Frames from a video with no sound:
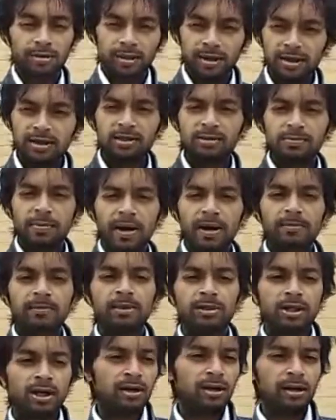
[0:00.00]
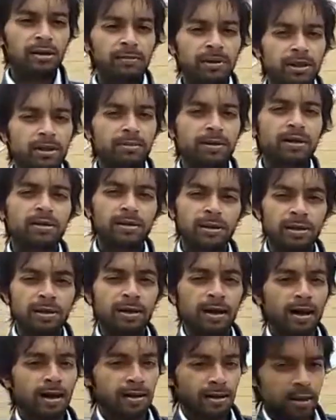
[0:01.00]
तीस मान बचाने का मतलब है
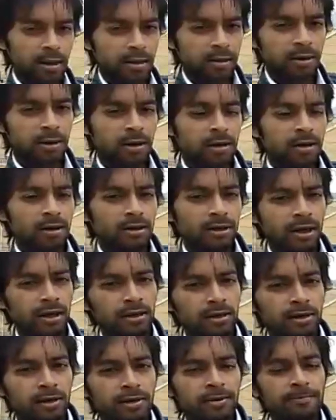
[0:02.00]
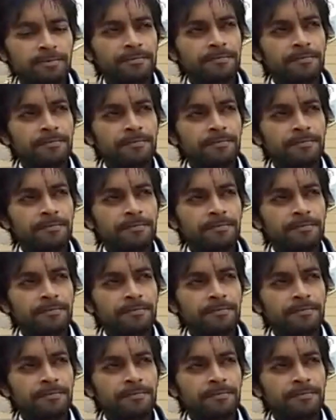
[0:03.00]
तीन लाख यन यानी कि